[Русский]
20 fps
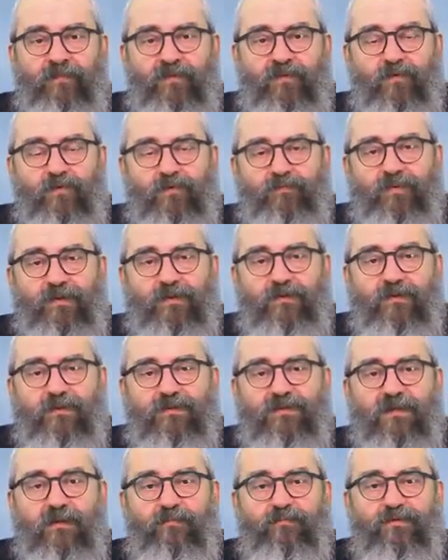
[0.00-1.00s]
тут
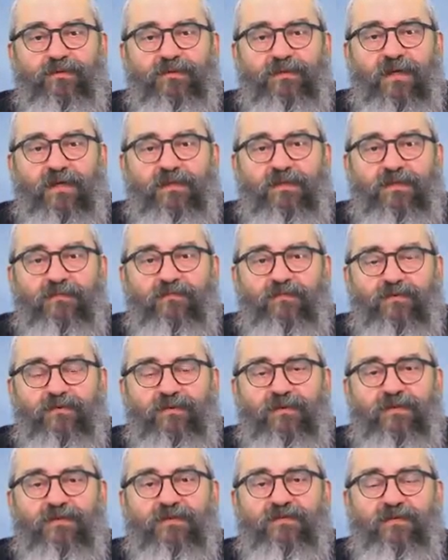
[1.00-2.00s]
придется опускаться то,
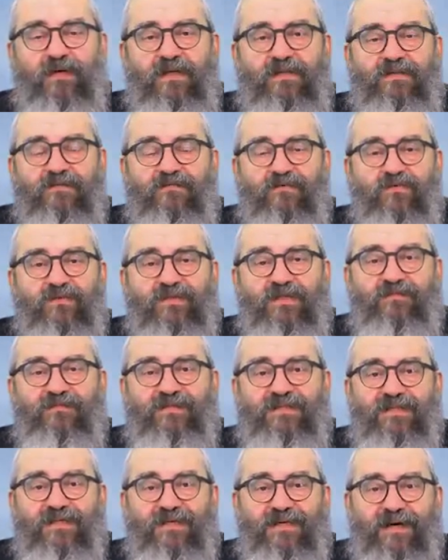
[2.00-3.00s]
что называется в русском
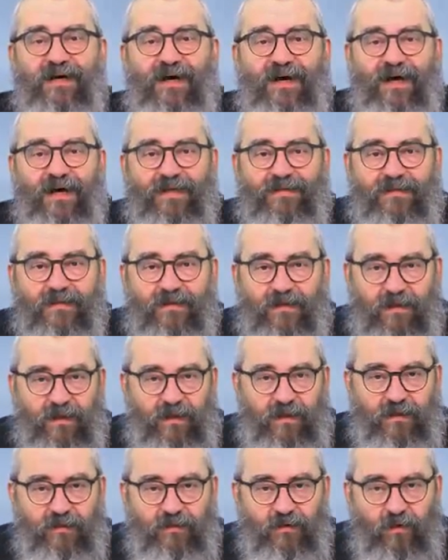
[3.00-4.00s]
языке ад,
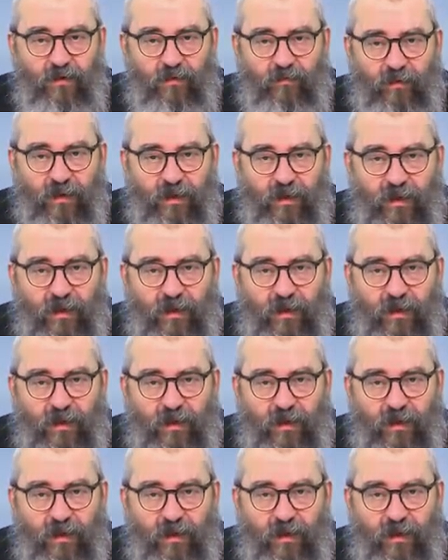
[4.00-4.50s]
геном.